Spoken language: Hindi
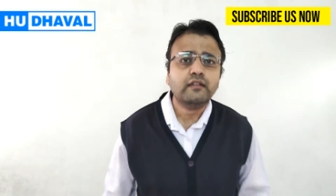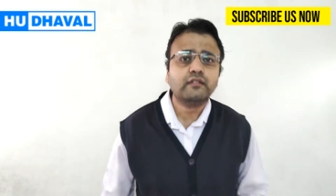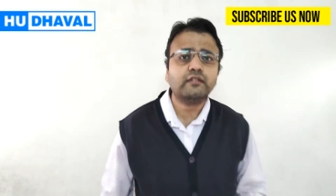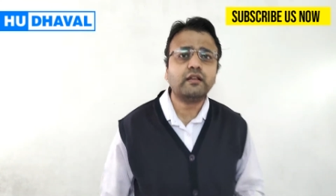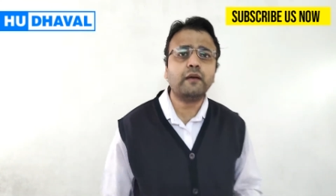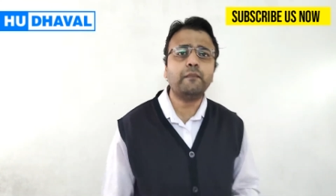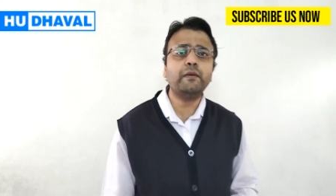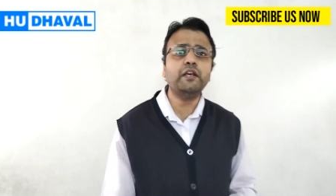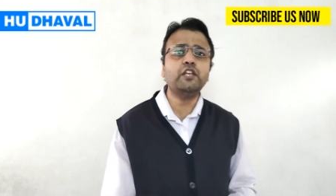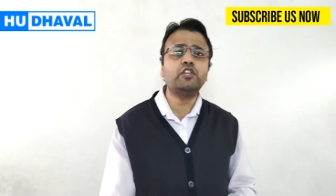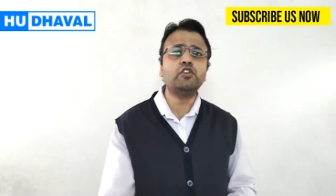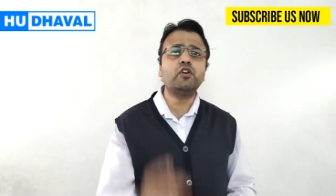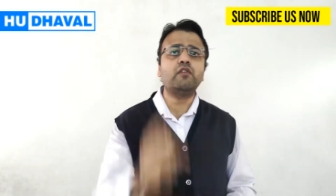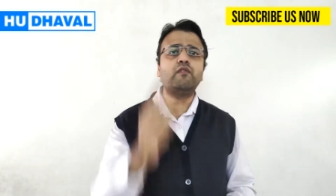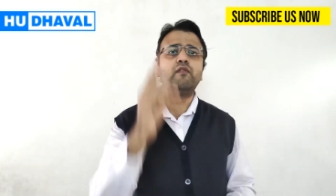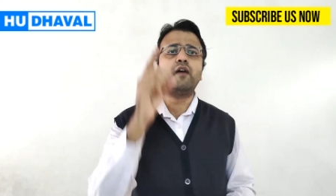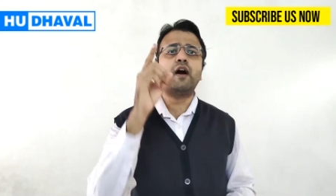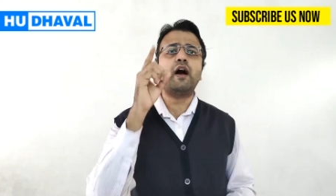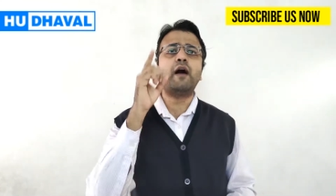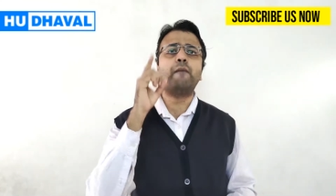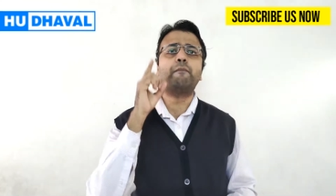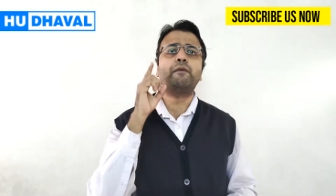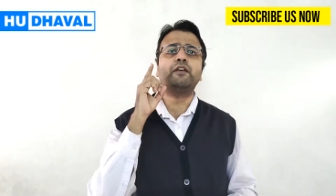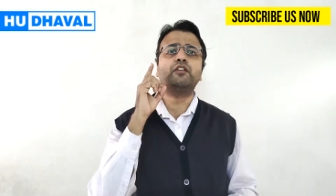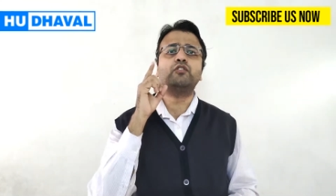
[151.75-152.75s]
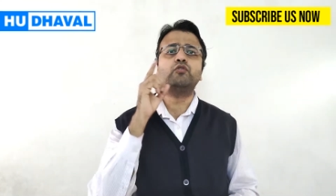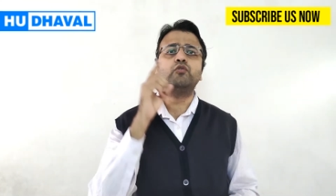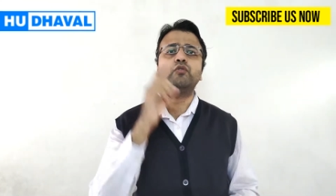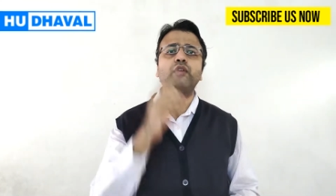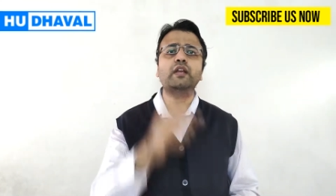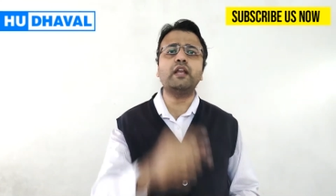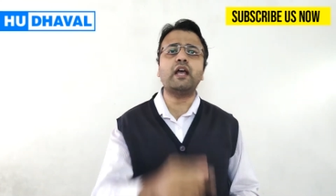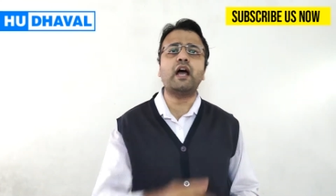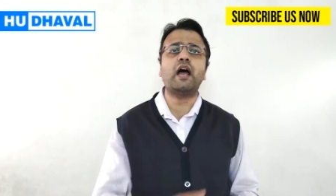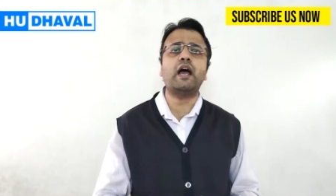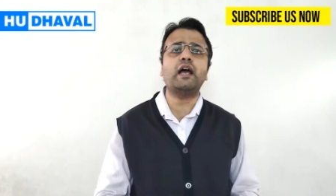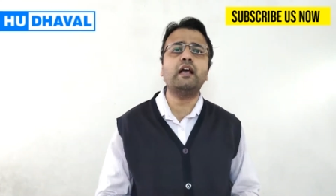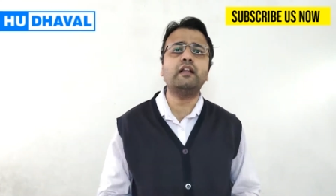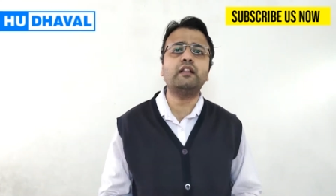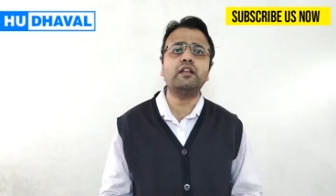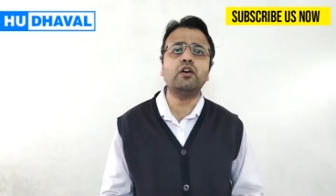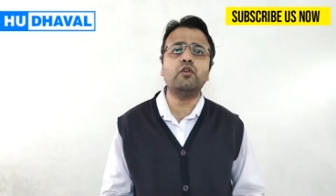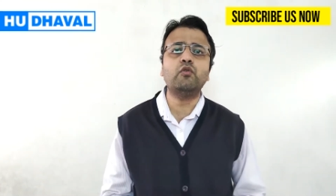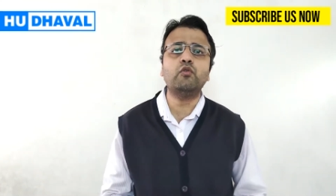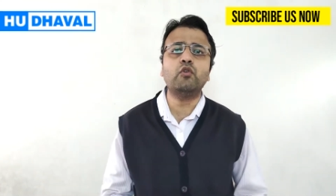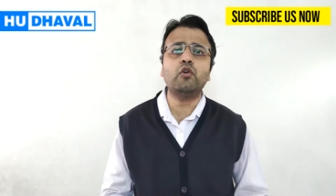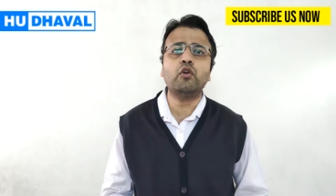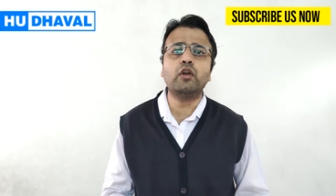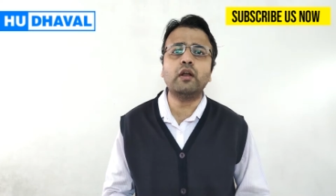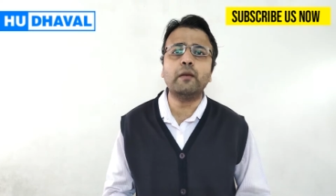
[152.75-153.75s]
सभी जो वहां पे सुनने आए थे
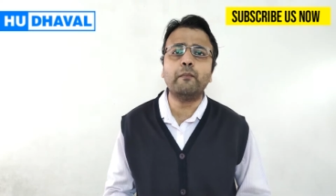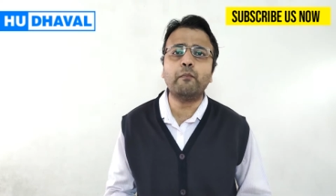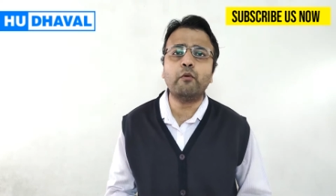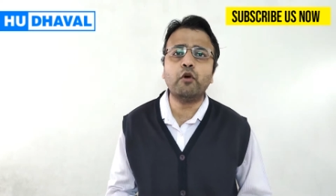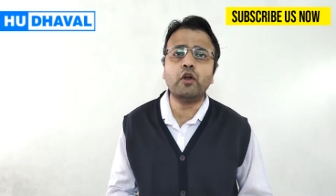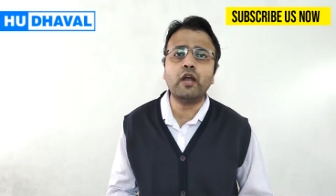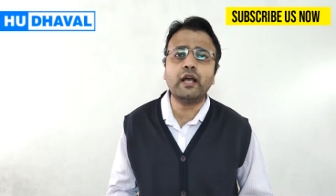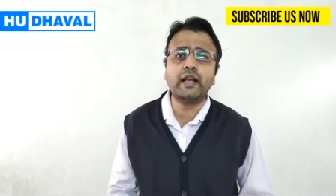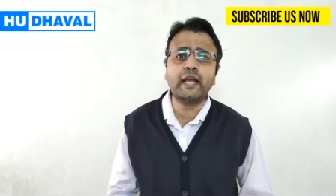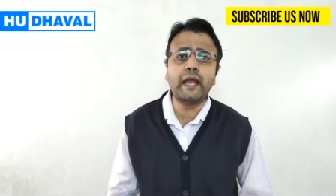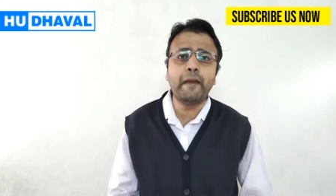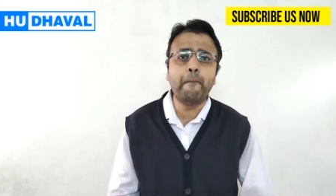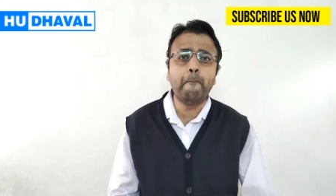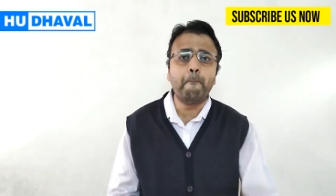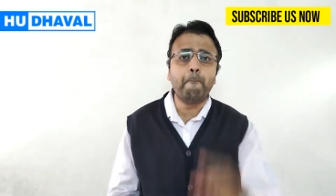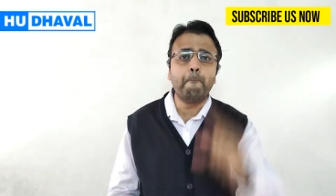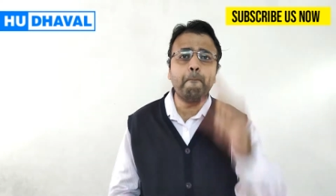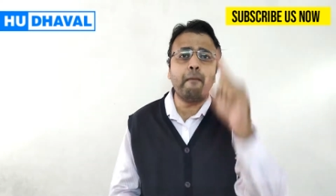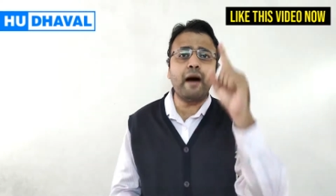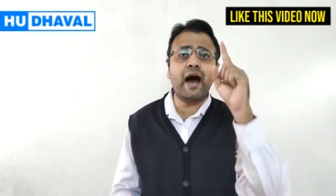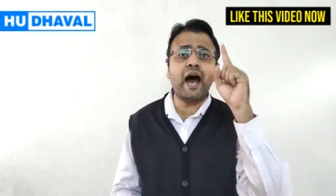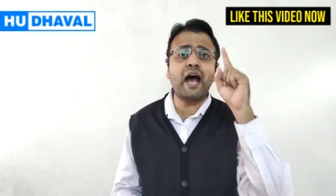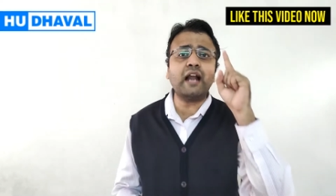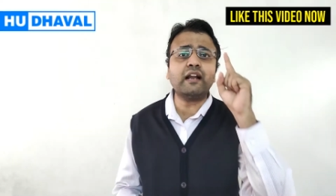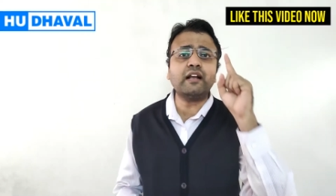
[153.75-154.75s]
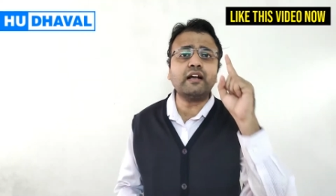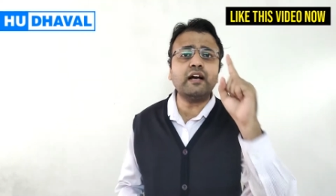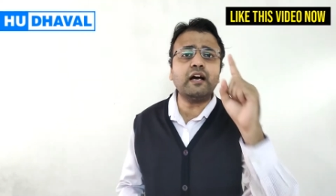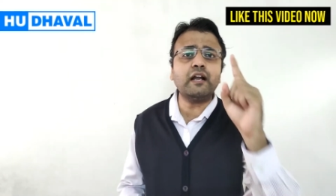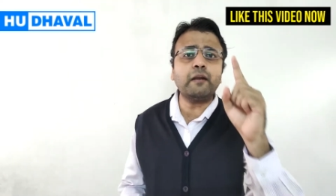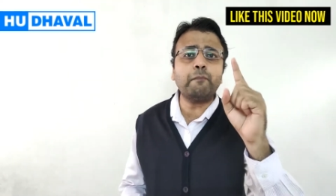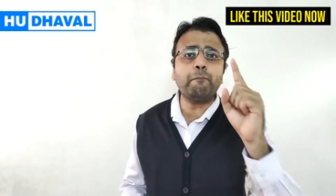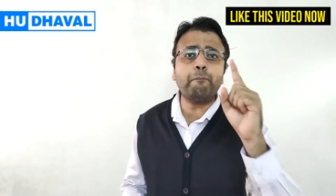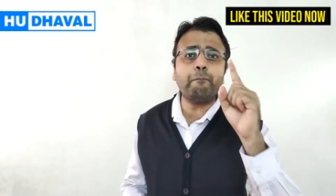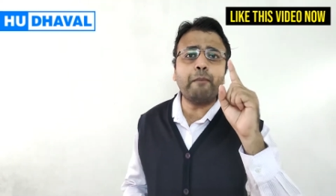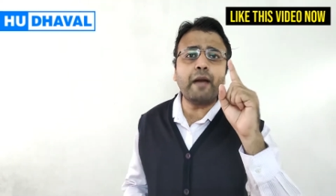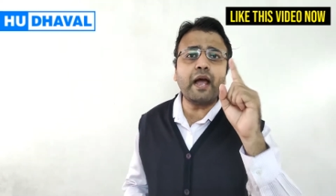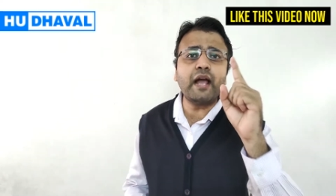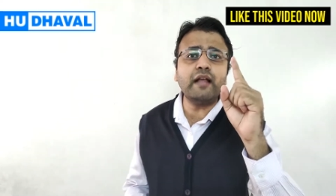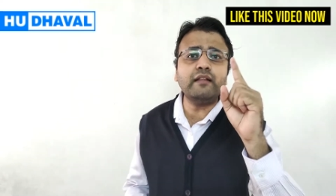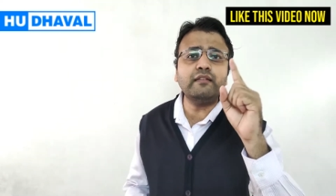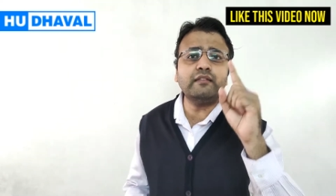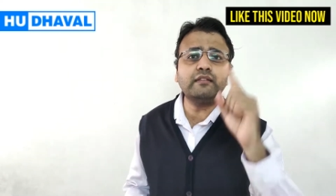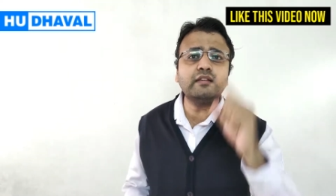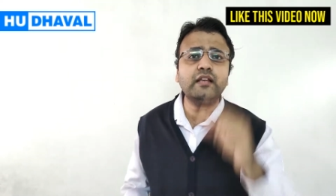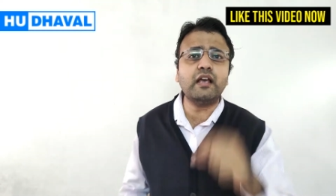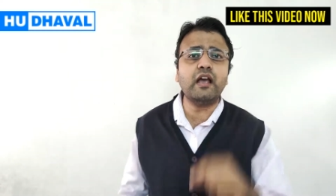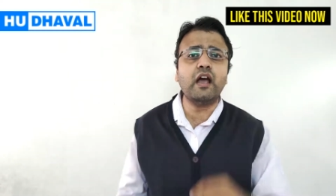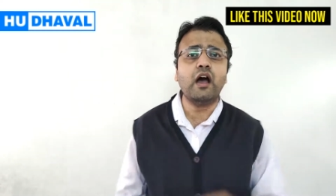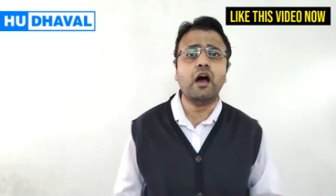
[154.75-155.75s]
उन्होंने बोला कि मार्कर पेन
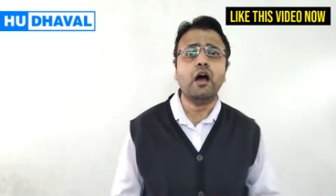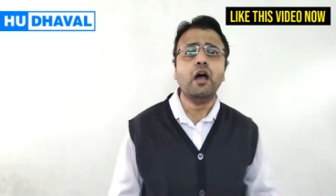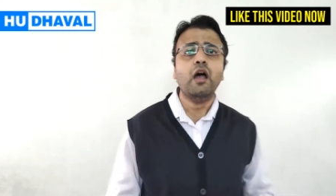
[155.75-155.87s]
से